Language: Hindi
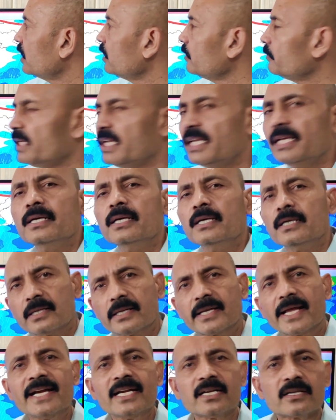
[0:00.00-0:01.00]
कल भी
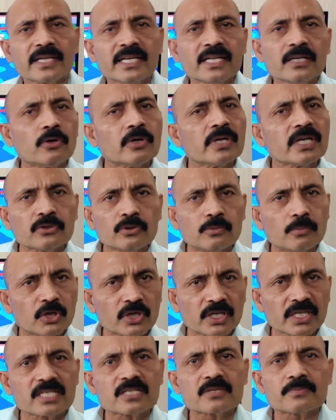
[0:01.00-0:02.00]
लाइट रेन और एक दो
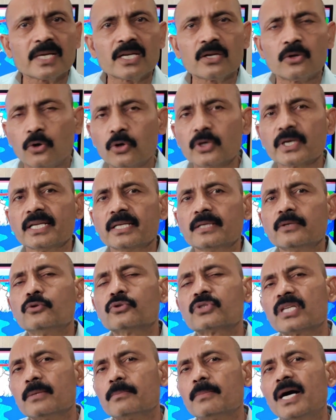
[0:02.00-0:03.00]
मॉडरेट स्पेल होंगे
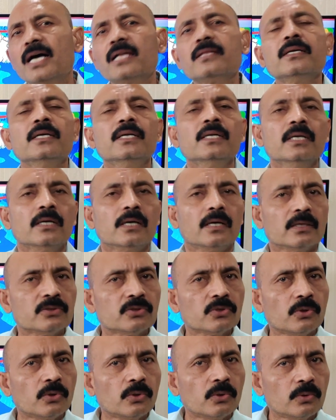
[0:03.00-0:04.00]
उसके बाद
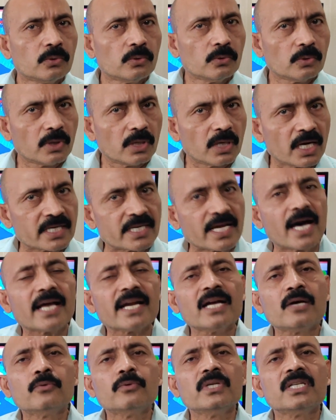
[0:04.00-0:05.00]
जो
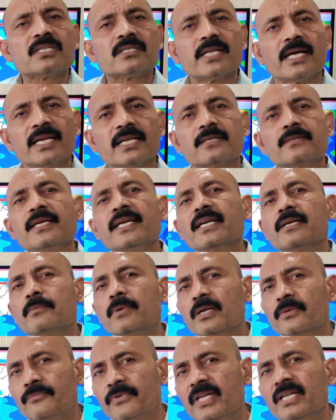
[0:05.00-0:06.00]
18 19 तारीख से एक
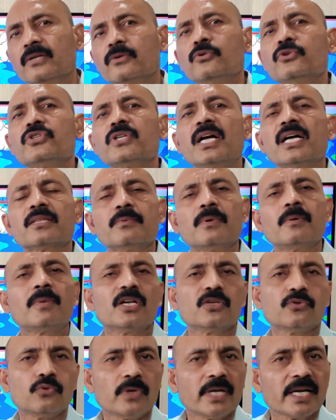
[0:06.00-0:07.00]
बार फिर गुजरात में
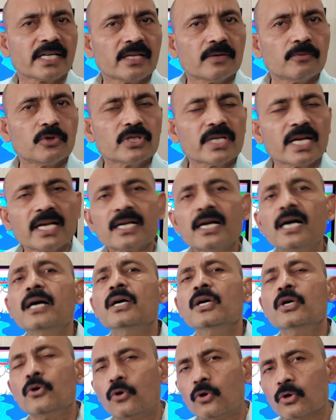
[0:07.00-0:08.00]
मानसून एक्टिव हो जाएगा
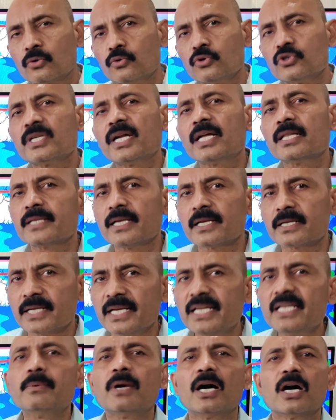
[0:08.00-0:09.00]
और गुजरात के
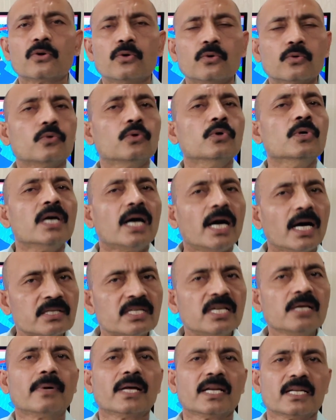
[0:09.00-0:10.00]
कई भागों को
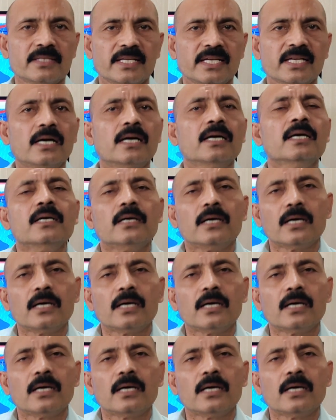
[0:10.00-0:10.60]
अच्छी बारिश देगा